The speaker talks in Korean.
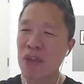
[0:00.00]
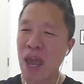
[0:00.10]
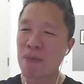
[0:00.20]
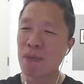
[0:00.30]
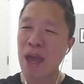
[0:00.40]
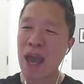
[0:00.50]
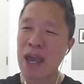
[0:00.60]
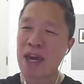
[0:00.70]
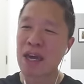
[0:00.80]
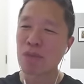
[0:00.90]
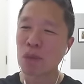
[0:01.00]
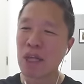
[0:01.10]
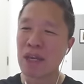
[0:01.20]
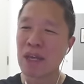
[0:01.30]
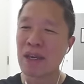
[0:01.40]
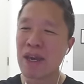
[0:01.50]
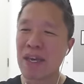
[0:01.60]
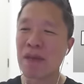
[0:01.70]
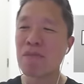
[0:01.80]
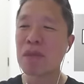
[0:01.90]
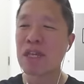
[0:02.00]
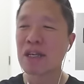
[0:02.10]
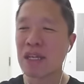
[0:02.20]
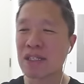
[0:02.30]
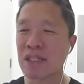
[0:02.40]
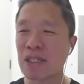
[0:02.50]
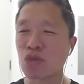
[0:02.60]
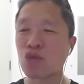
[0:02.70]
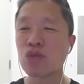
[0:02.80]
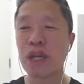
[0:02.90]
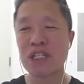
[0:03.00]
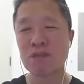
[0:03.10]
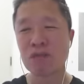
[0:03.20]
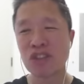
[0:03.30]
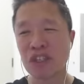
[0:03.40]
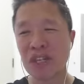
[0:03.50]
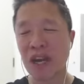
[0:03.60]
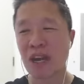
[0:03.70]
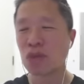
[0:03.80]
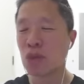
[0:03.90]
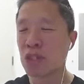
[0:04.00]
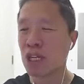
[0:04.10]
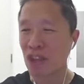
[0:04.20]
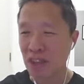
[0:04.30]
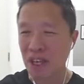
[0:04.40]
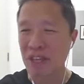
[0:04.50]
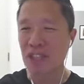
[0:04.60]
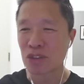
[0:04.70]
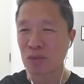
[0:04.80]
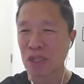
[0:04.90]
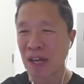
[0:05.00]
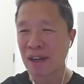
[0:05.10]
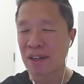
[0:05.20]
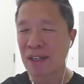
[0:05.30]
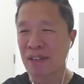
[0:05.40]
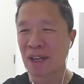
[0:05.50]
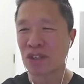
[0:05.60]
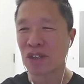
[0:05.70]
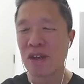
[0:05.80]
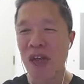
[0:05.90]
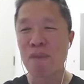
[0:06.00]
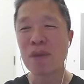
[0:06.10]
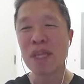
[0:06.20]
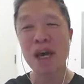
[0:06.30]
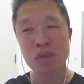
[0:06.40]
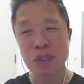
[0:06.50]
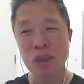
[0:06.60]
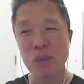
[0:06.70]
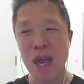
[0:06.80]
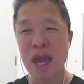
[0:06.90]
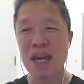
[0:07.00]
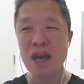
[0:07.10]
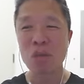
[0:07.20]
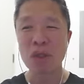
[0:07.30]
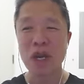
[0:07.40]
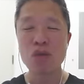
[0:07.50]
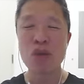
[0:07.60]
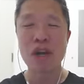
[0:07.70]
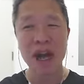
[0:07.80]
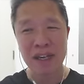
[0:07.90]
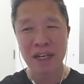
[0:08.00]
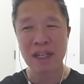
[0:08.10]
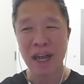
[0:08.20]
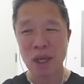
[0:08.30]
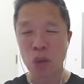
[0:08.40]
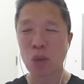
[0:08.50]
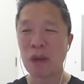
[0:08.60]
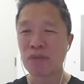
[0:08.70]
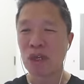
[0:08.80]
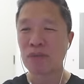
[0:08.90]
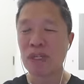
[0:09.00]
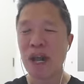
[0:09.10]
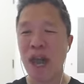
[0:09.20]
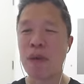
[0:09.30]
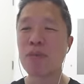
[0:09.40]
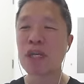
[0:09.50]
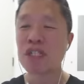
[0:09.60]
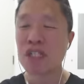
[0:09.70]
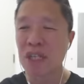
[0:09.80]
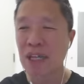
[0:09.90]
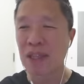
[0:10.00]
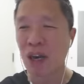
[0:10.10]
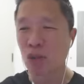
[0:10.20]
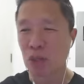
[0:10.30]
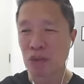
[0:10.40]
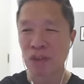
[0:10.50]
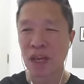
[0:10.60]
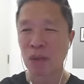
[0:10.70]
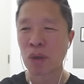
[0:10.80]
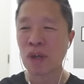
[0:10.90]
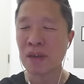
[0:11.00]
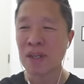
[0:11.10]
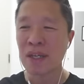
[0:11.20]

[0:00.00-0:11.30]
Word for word: 애플의 AI 모델이 인비디아 대신 구글의 칩을 썼다라는 소식이 전달이 됐습니다. 따라서 엔비디아 없이도 AI 모델 훈련 가능하다. 이러한 점을 애플이 시사했다라고 보시면 되고요.